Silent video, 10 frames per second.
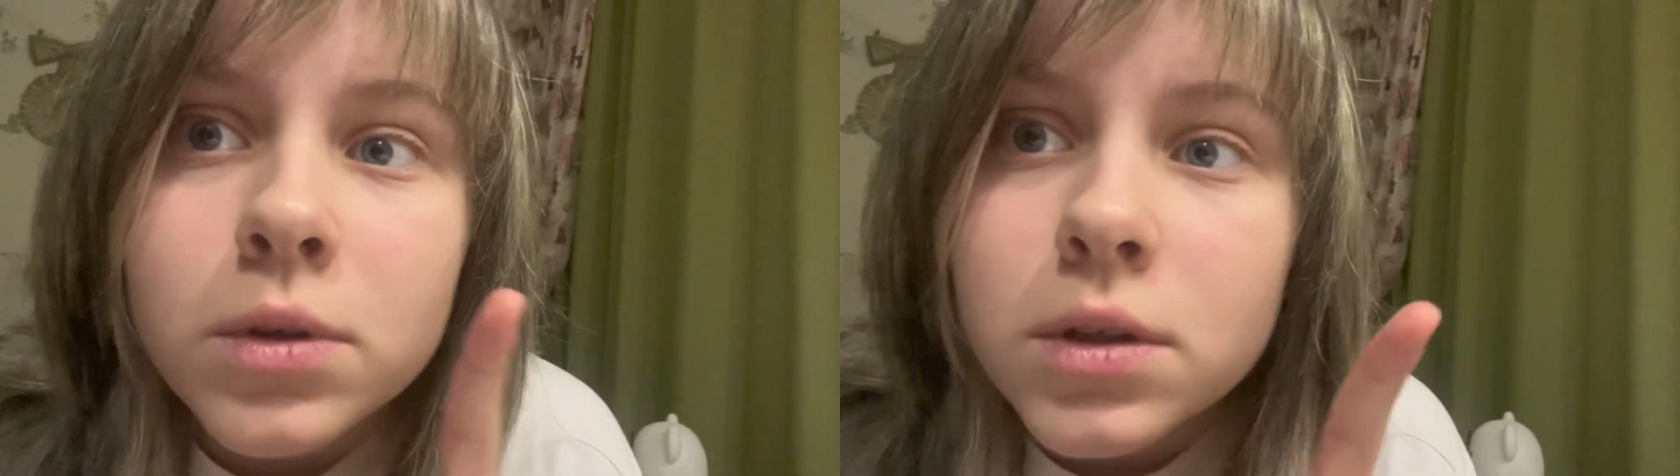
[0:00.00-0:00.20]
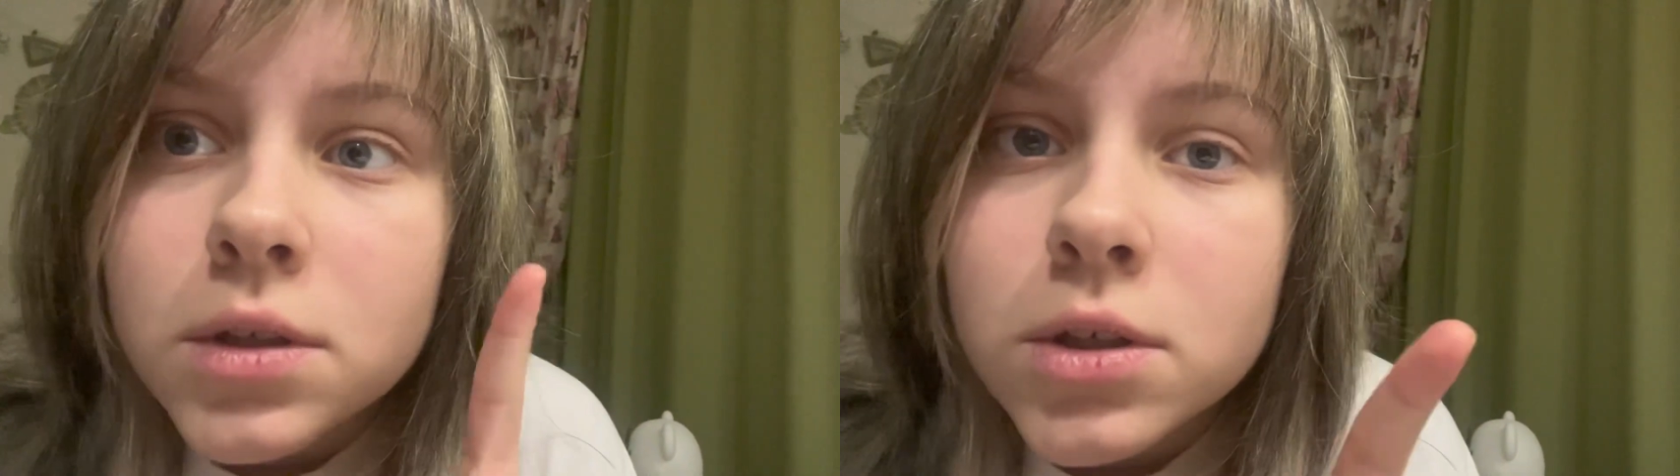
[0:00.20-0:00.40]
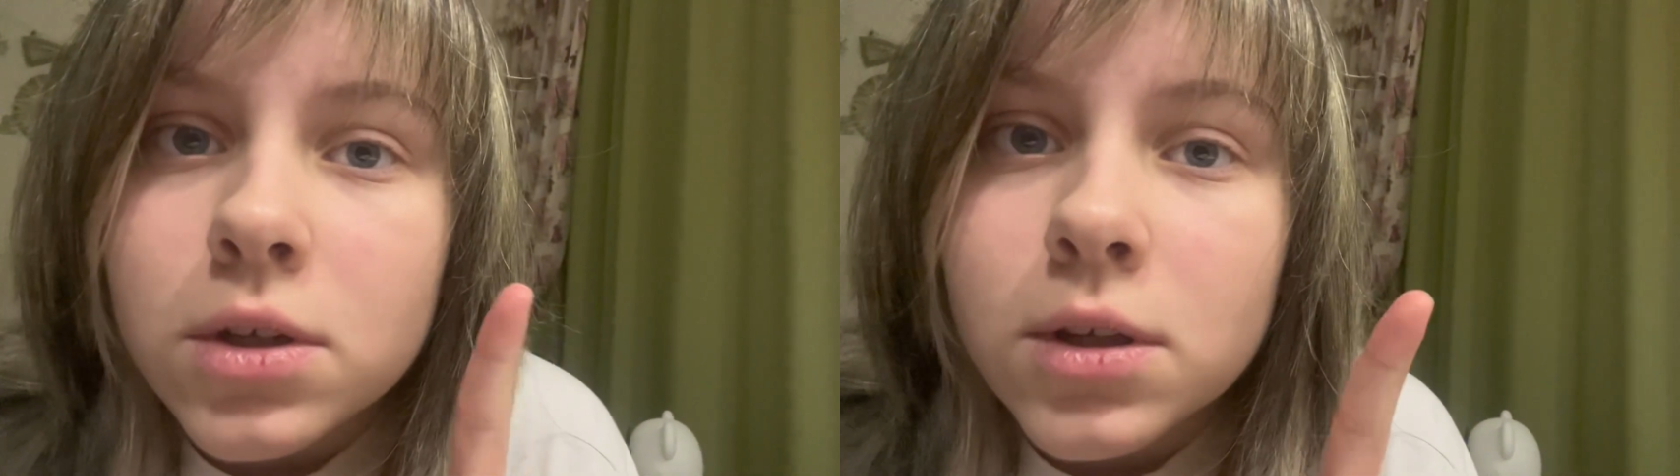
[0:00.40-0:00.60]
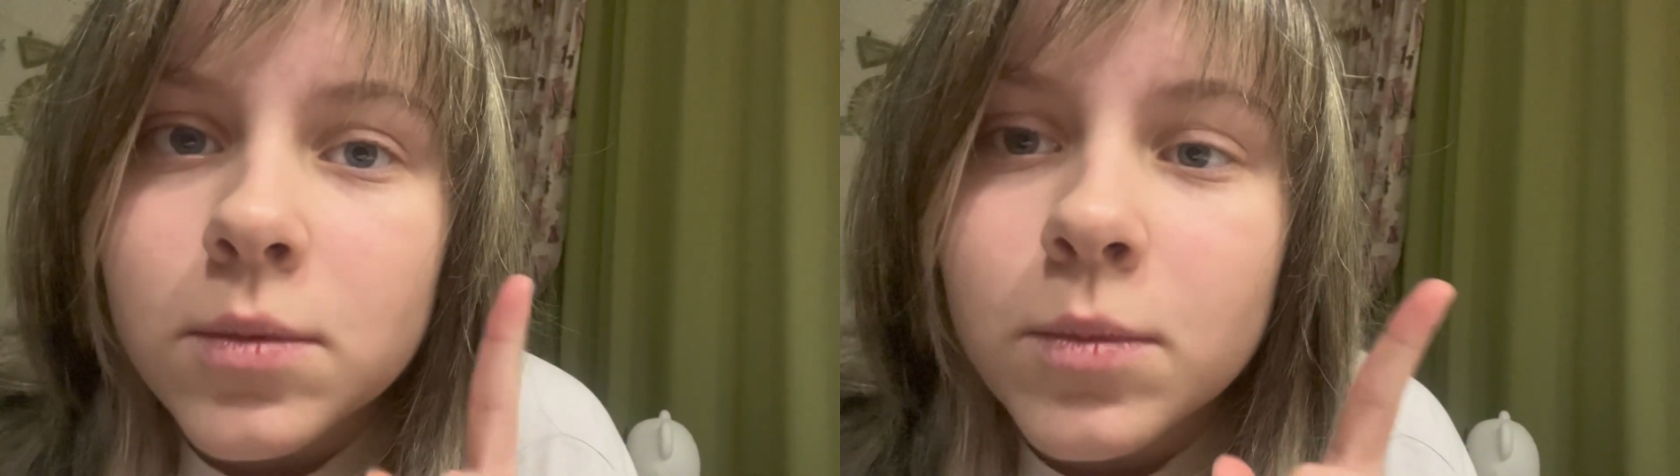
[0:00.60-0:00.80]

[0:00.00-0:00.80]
не нашли.